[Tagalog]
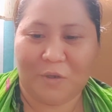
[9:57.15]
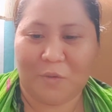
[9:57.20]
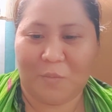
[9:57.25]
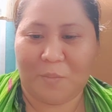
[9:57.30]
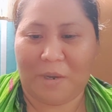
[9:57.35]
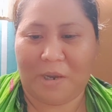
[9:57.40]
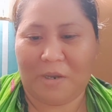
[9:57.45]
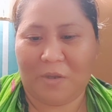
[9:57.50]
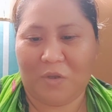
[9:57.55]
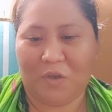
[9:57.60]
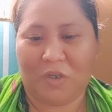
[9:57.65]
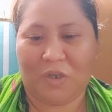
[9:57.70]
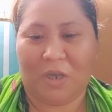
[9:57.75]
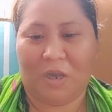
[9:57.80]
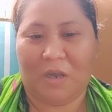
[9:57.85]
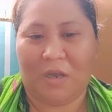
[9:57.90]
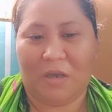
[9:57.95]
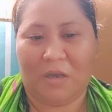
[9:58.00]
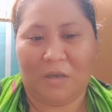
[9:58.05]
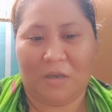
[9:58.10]
So, meron
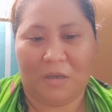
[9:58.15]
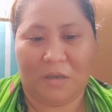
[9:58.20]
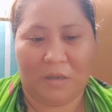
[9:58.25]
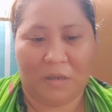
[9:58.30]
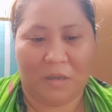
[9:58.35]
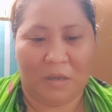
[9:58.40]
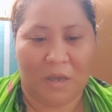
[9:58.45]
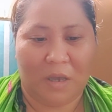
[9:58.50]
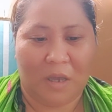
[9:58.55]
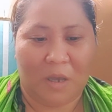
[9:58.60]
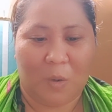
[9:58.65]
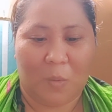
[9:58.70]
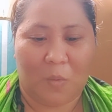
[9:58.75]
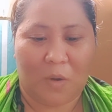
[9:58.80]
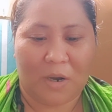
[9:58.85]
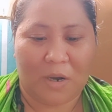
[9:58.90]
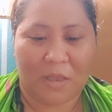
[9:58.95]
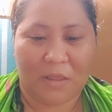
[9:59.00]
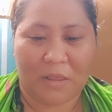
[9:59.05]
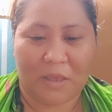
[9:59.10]
siyang
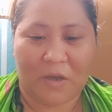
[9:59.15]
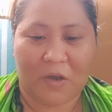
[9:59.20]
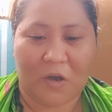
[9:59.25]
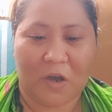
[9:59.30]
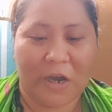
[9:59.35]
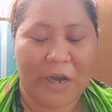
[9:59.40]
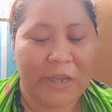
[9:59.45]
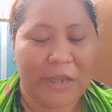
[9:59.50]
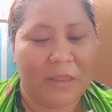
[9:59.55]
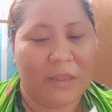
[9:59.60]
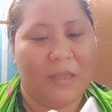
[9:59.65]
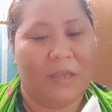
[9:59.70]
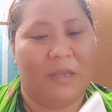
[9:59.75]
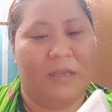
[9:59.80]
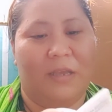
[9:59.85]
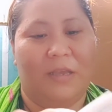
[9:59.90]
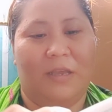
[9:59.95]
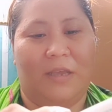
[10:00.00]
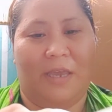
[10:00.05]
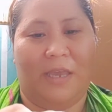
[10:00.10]
warranty card.
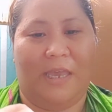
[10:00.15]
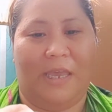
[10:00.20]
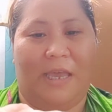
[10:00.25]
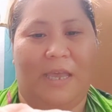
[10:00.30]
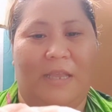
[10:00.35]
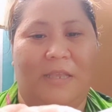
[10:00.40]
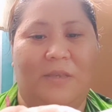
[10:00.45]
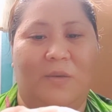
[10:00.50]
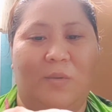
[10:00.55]
Ayan.